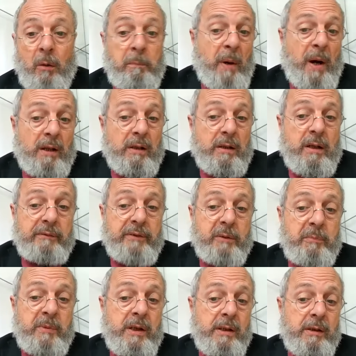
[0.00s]
en parler
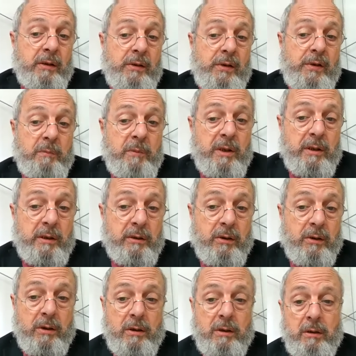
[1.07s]
avec mes lectrices et mes
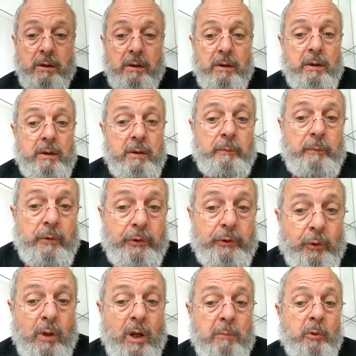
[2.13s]
lecteurs,
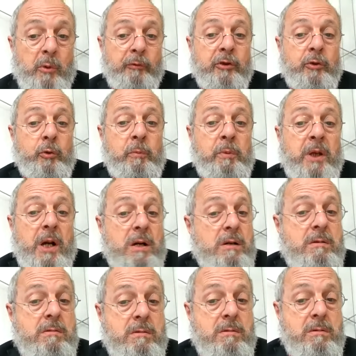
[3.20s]
cela me fait du
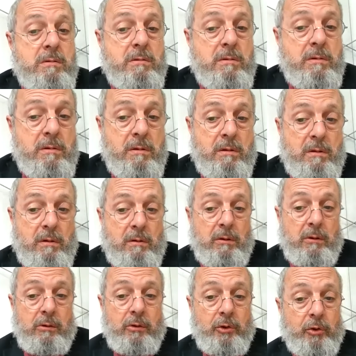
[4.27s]
bien.
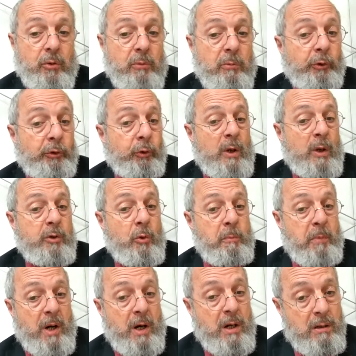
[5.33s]
Je ne me
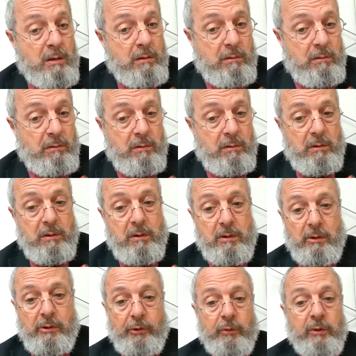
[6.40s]
soigne pas,
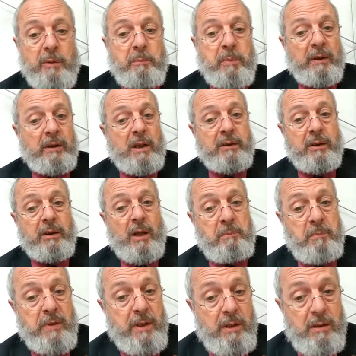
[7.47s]
ce n'est pas de la
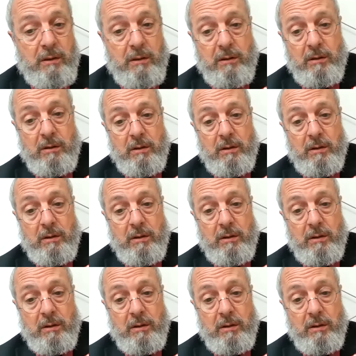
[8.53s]
thérapie,